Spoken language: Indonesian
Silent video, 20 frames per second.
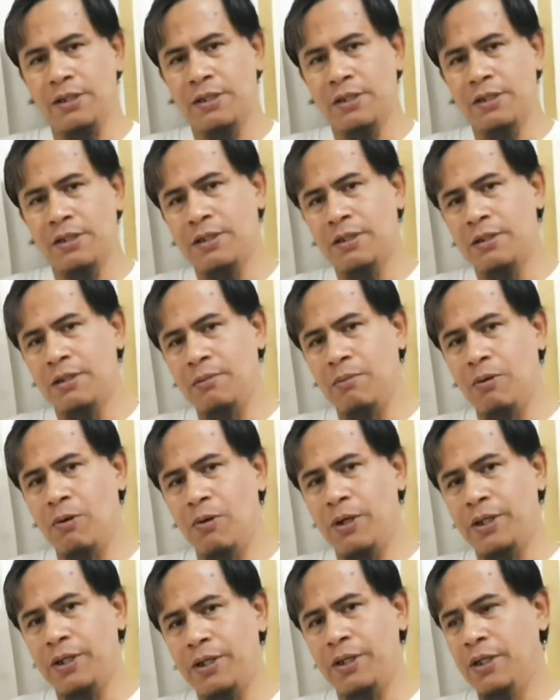ini di
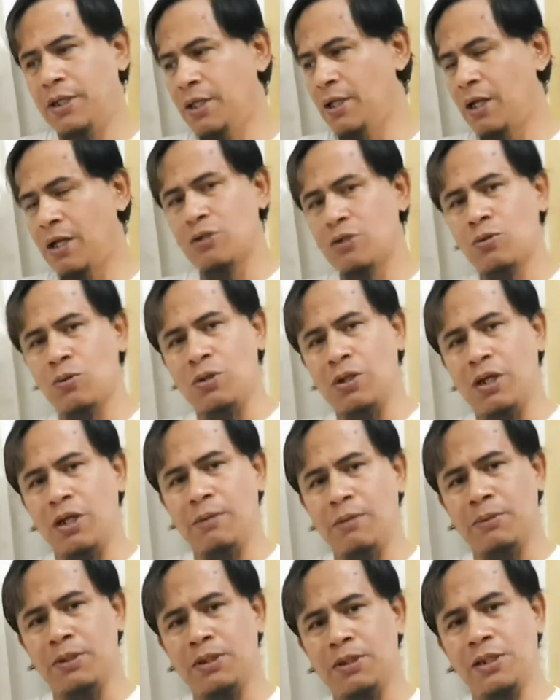bawahnya video
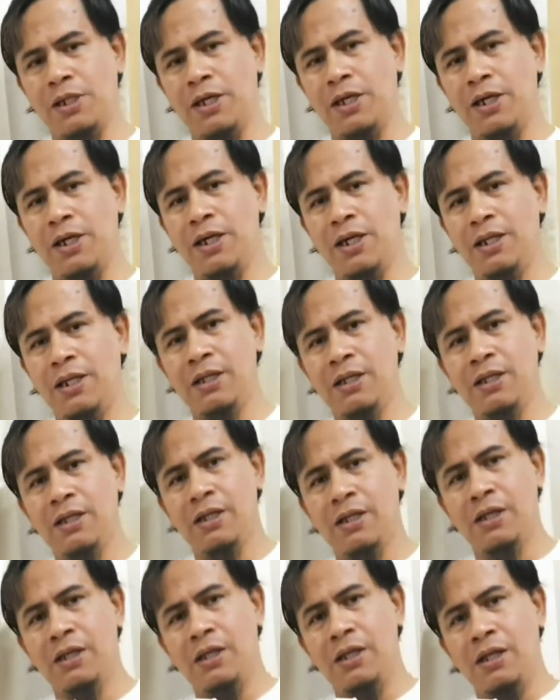kedua ini
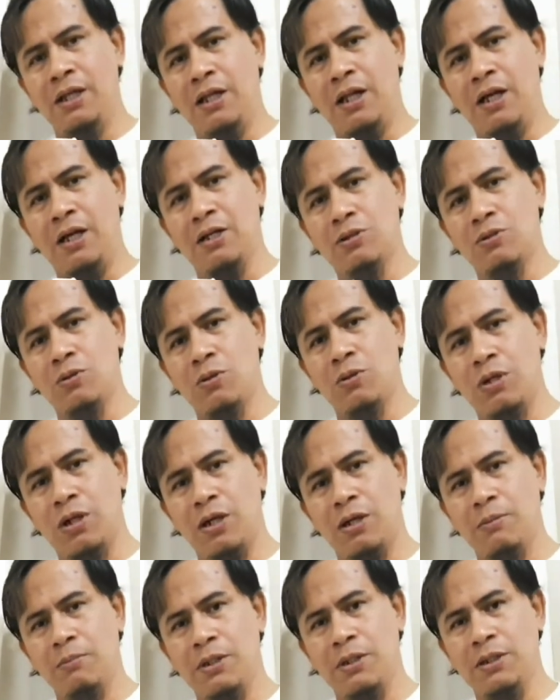melihat
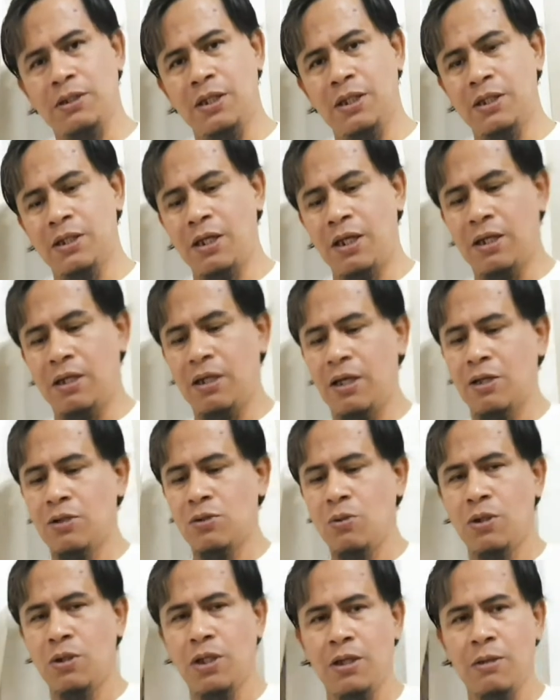alat mesin sedang
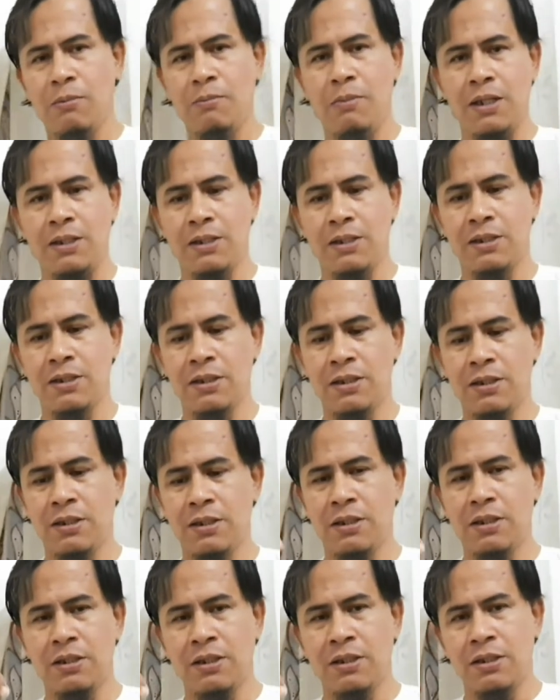menyedot dari
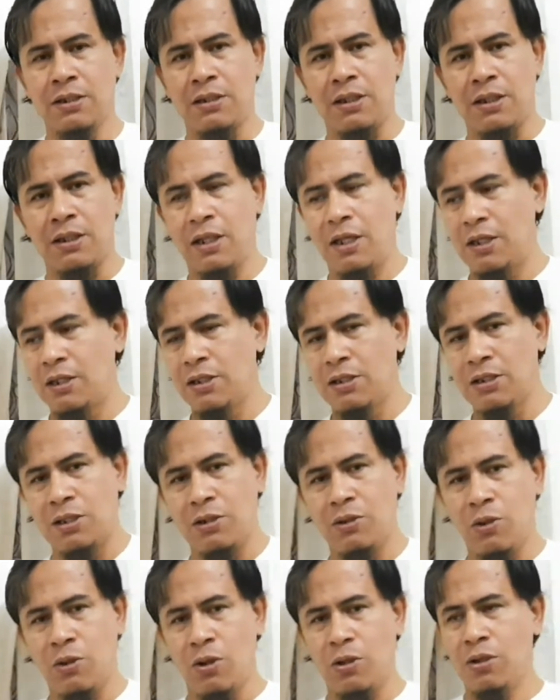kantong-kantong madu
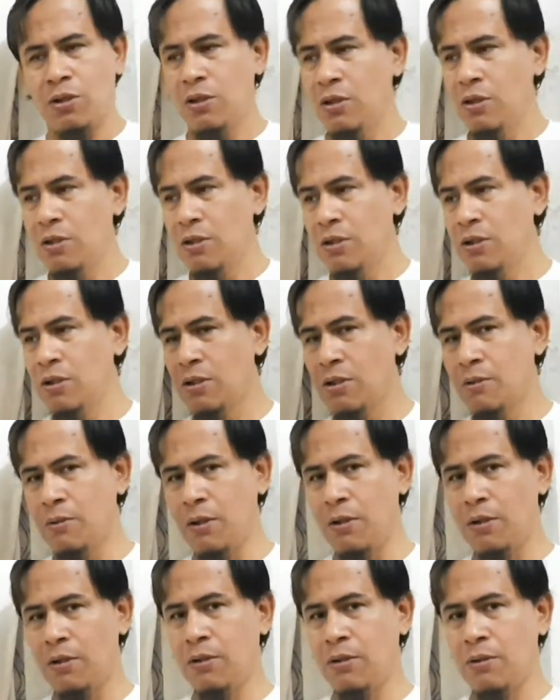dan dari kantong-kantong
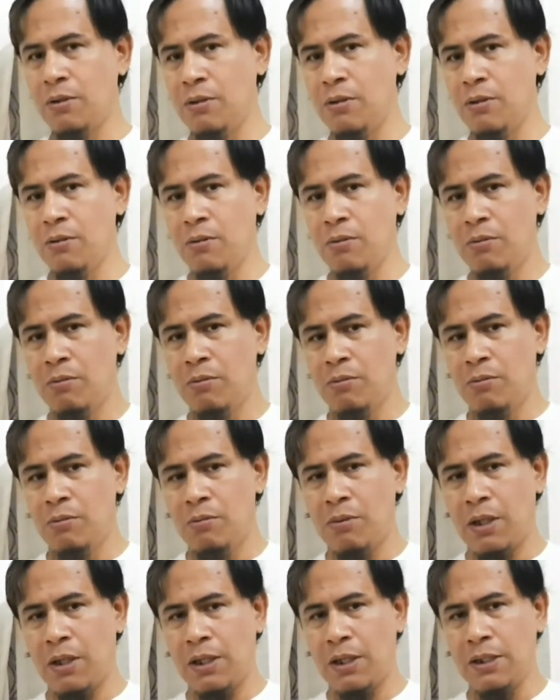madu disedot
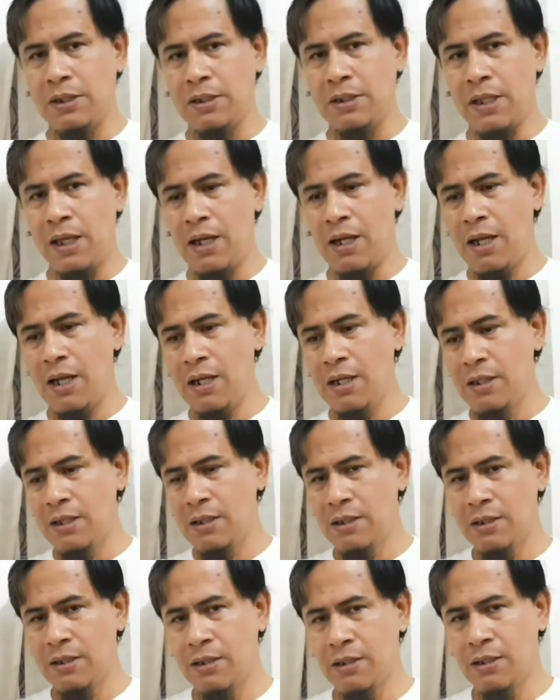petani